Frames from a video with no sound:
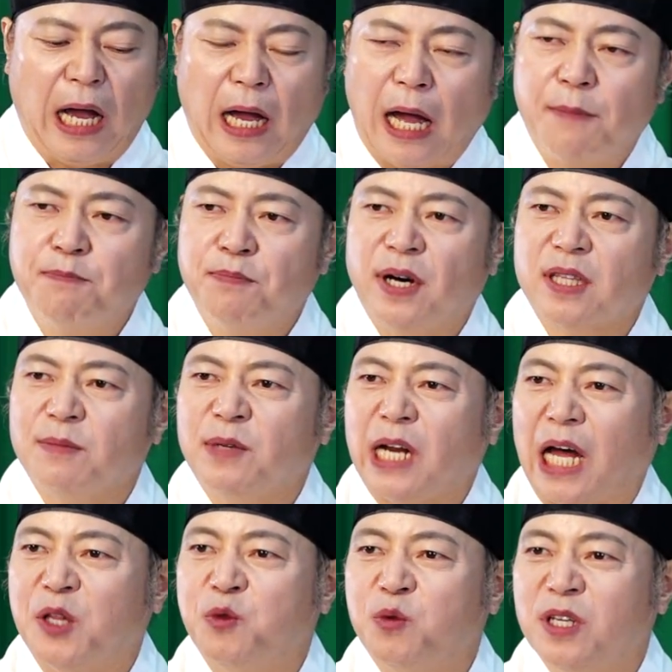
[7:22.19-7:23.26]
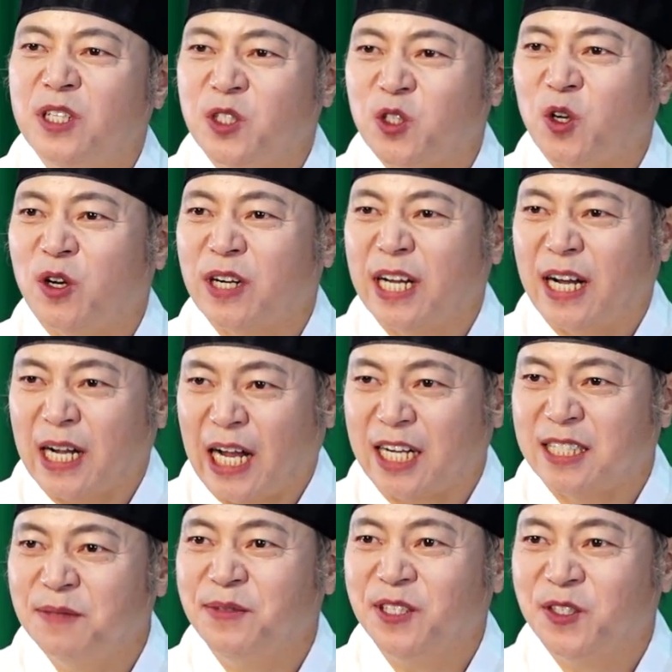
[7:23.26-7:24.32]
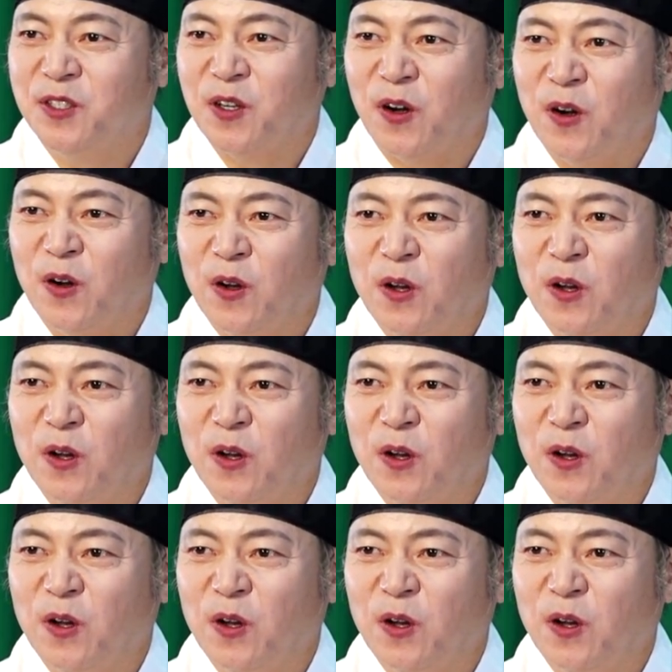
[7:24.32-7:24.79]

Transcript: 안 받으면 안 되는 전화가 가끔 있죠.